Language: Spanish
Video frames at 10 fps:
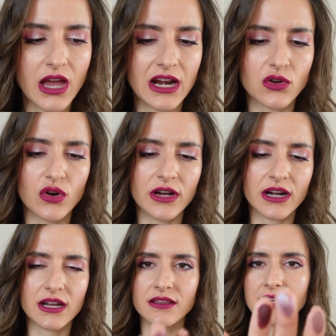al
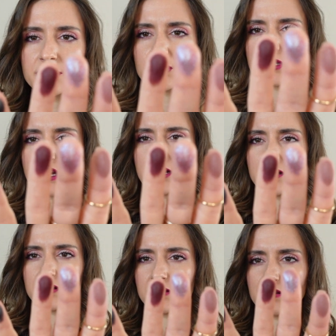cogerla, digamos, se
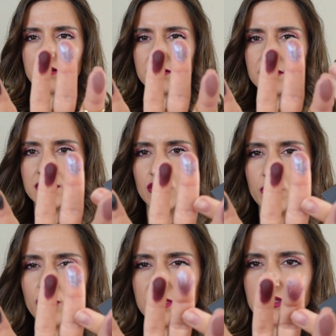ha
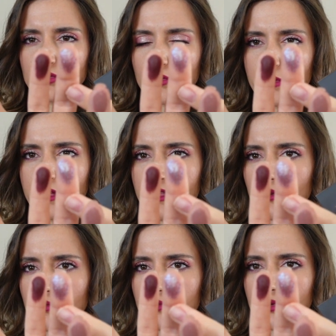como destrozado
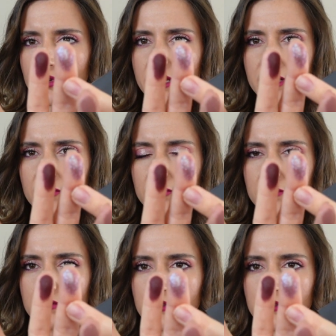un poquito.